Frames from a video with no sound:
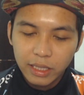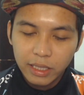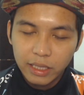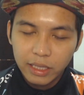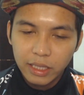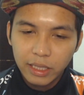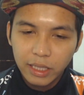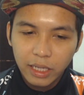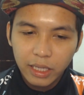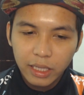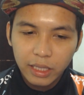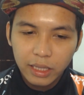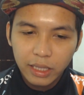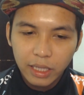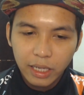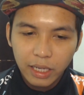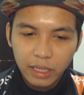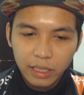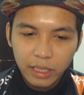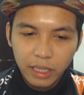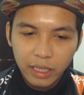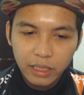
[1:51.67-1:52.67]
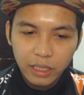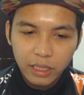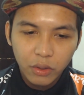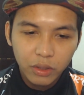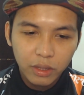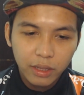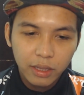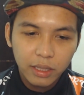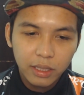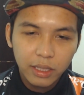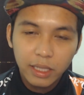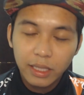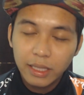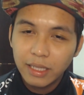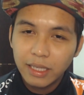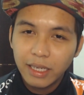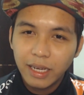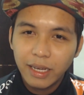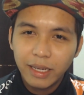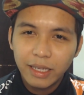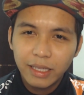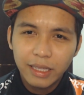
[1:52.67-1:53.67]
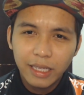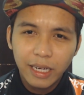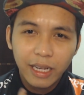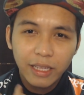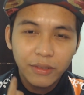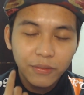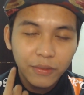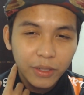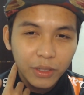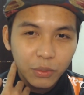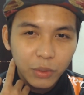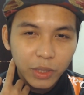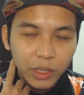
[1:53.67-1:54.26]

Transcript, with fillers: Jika kita cash out, dia tidak transfer